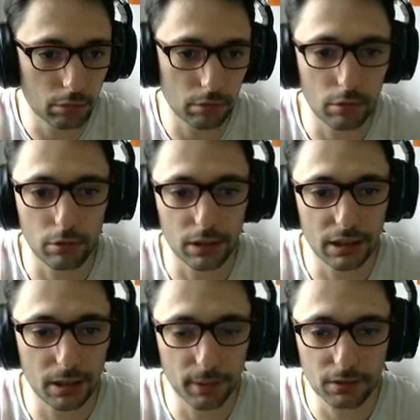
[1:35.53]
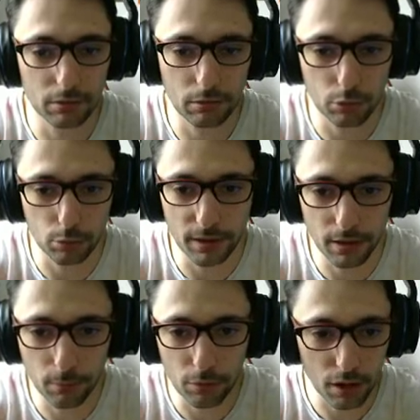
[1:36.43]
Euh, il dépasse le
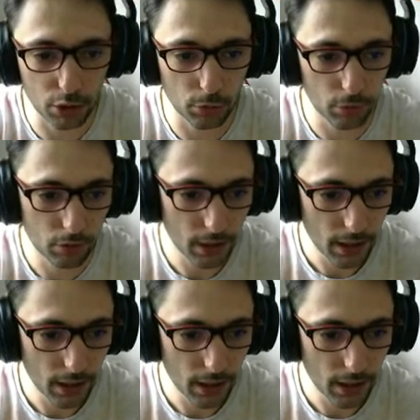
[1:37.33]
Tsubasa bleu largement.